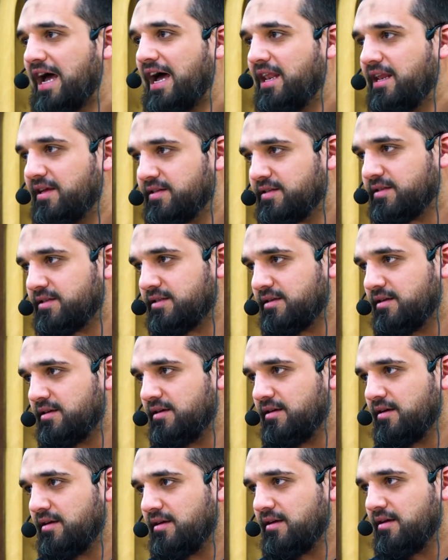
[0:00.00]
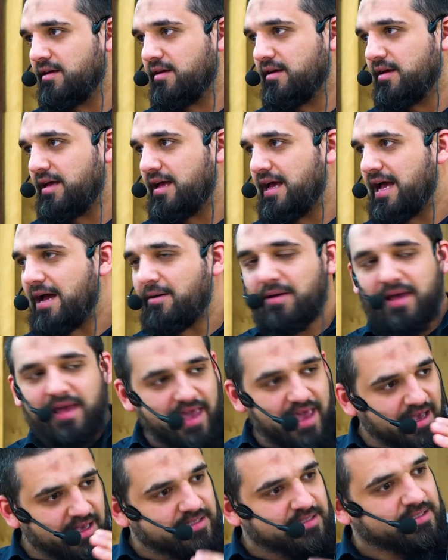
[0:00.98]
alles. Aber
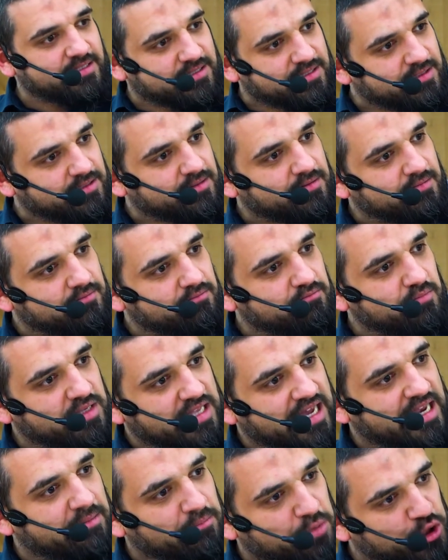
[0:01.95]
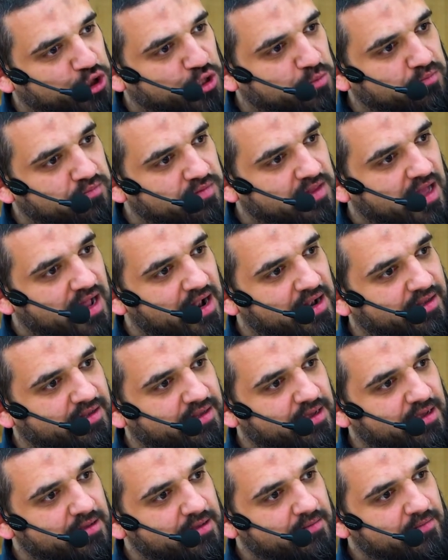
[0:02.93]
erst mit einem bestimmten
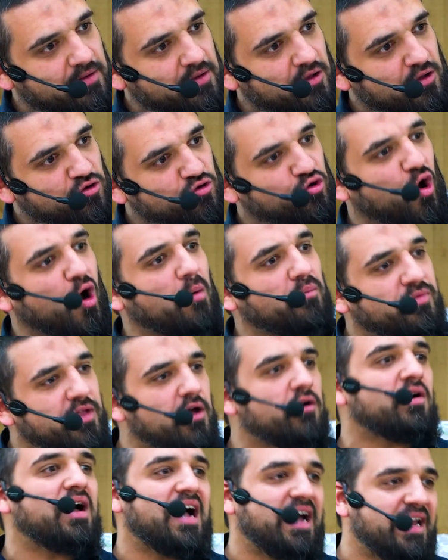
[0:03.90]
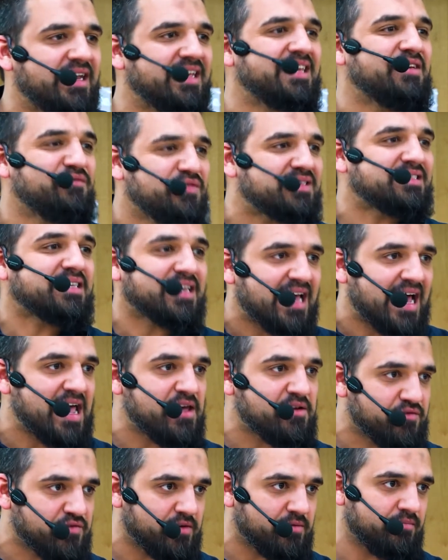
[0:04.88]
Alter kommt auch eine gewisse
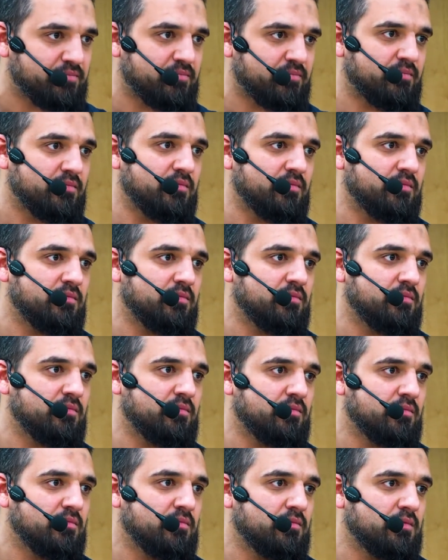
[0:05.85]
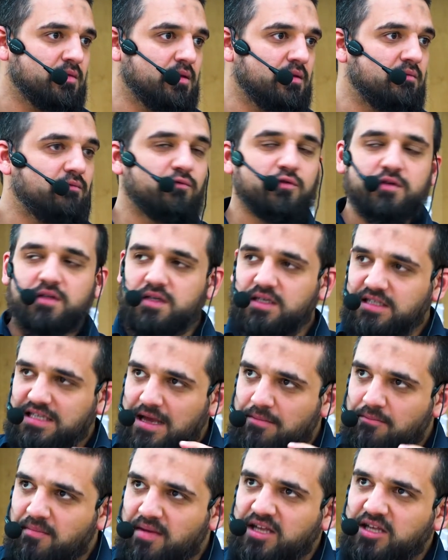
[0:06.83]
Reife wo sich
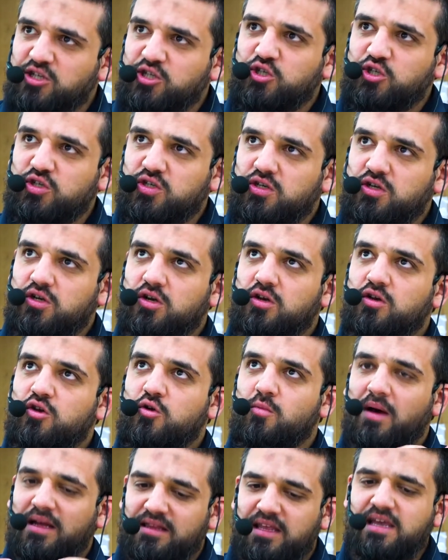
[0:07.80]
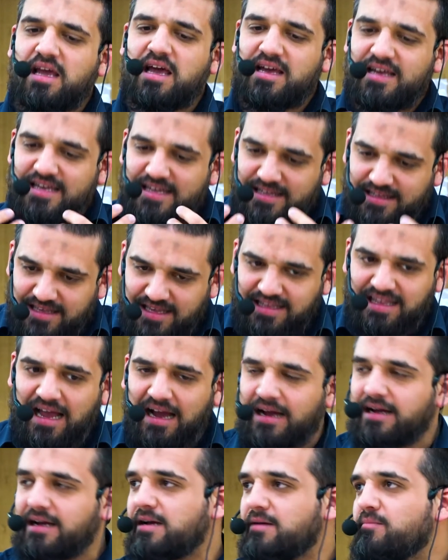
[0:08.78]
der Mensch über Dinge
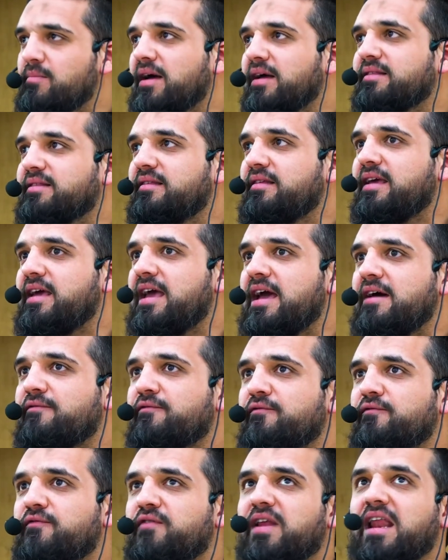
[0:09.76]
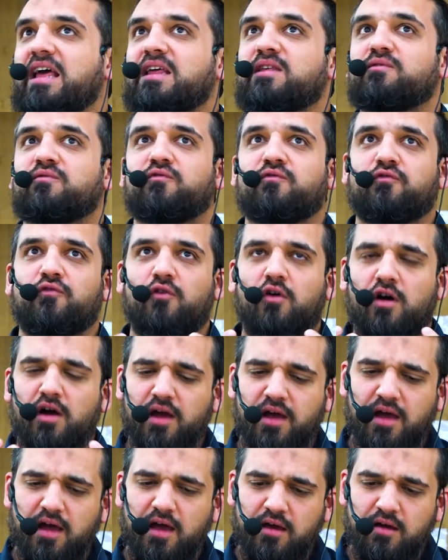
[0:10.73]
Gedanken macht, die er vielleicht
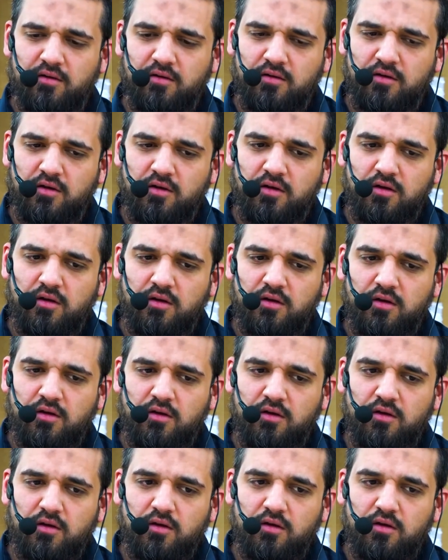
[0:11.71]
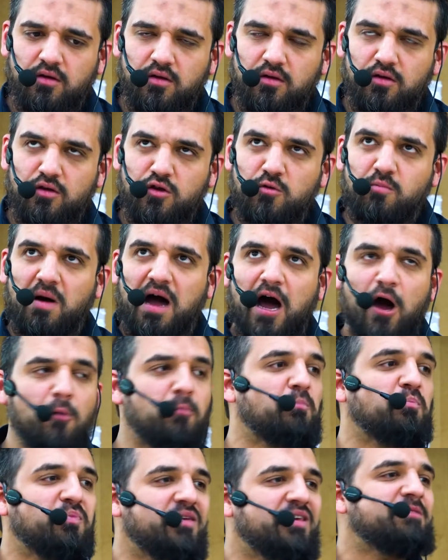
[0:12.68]
vorher
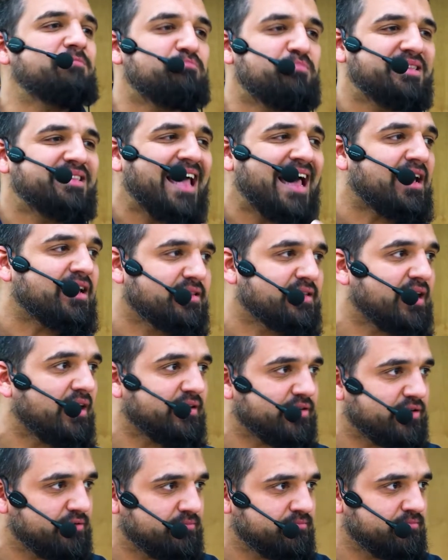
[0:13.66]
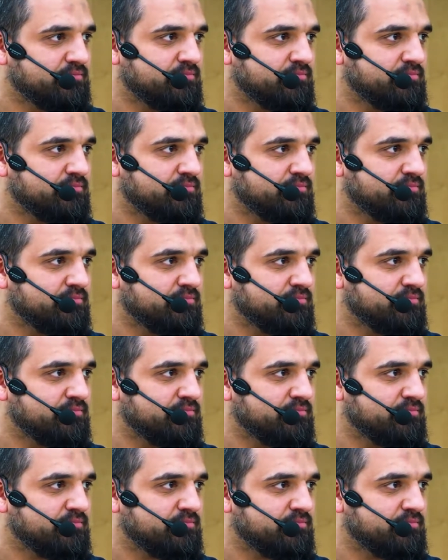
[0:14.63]
überhaupt nicht bedacht hatte,